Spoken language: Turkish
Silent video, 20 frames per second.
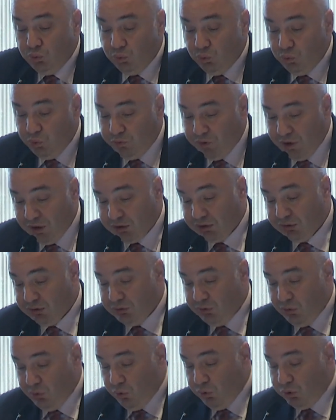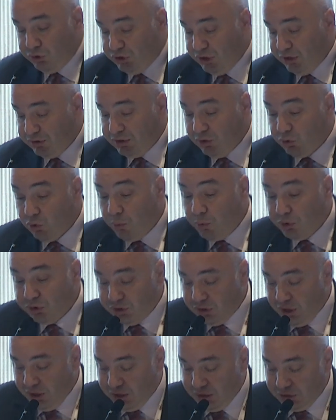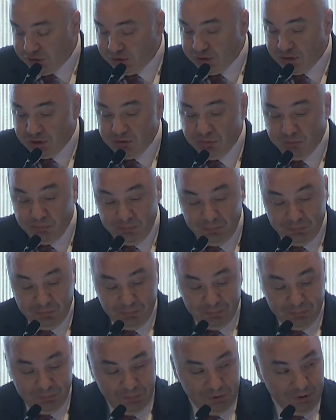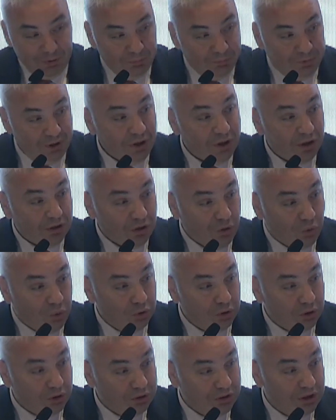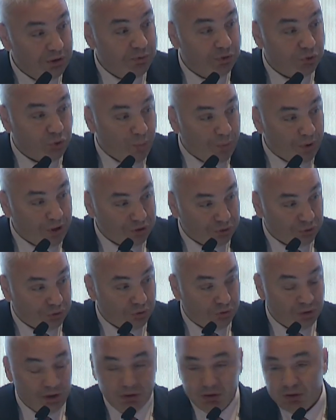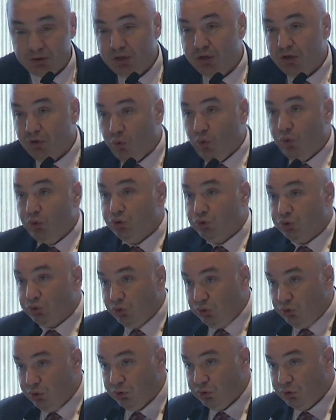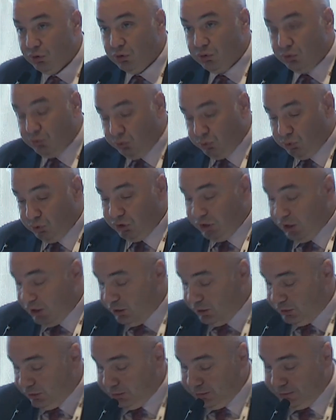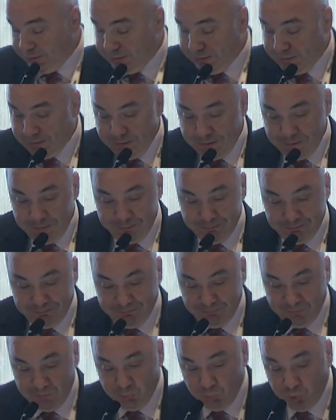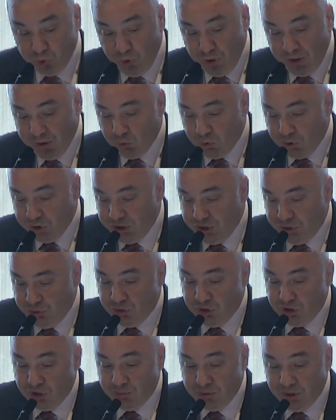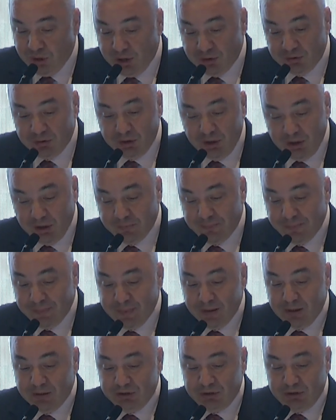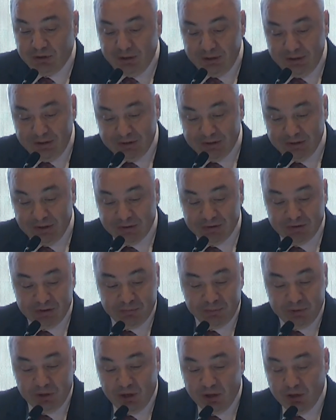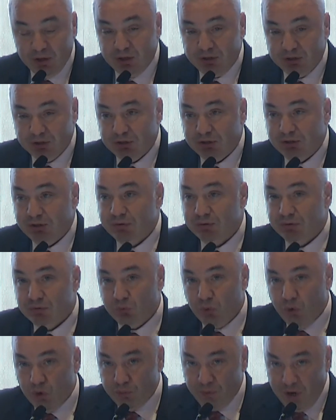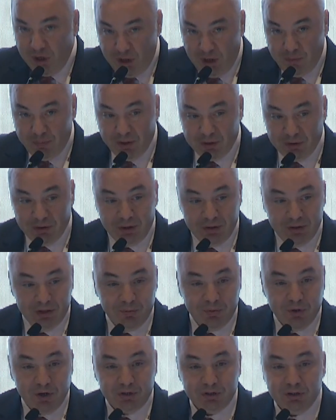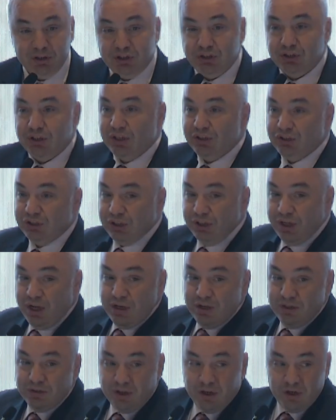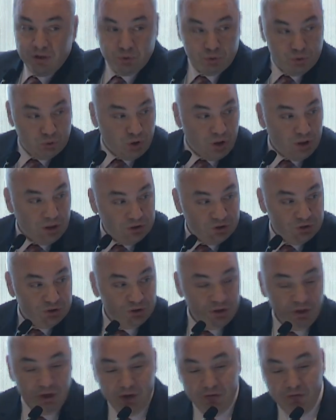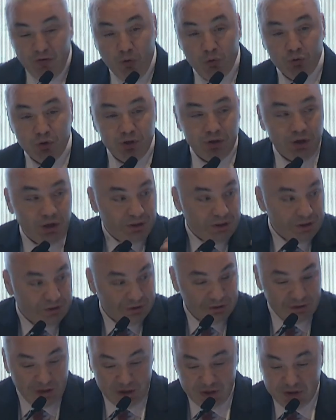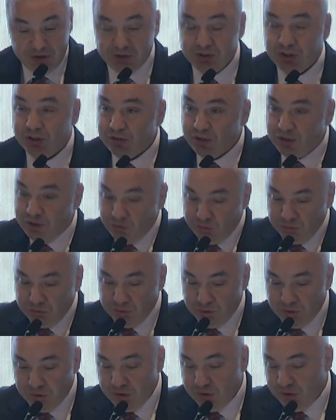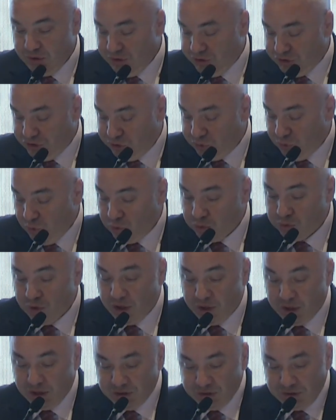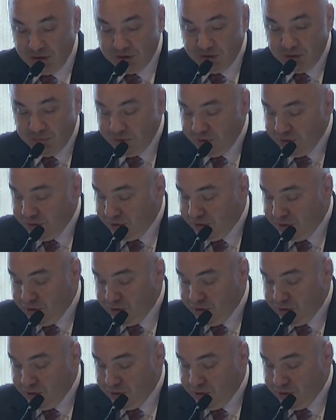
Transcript: ufak ölçekte robotik araçların bir arada kullanıldığı hibrit operasyonlar konuşuluyor. Dünya e, bu yöne doğru gidiyor gibi. Hatta işte insansız bir kara aracının normal ebatlardaki bir aracın içinden çıkan 50 tane küçük araç ve ondan arkasında insanların içinde olduğu araçlar gibi